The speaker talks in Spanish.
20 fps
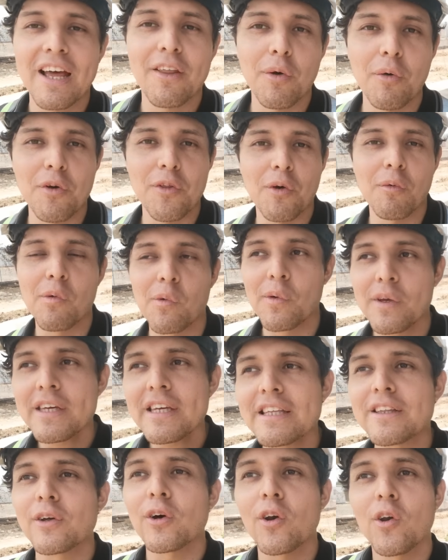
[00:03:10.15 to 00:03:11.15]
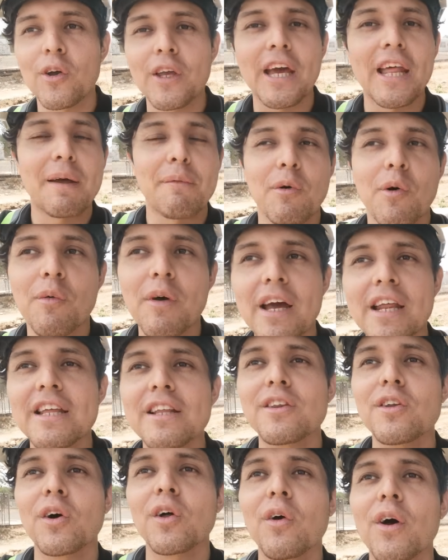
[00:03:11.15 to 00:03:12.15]
a WWE y todos lo queremos ver
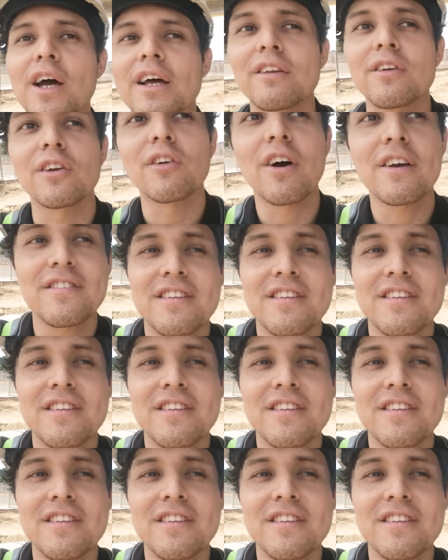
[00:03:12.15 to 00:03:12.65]
y todo esto, ¿no?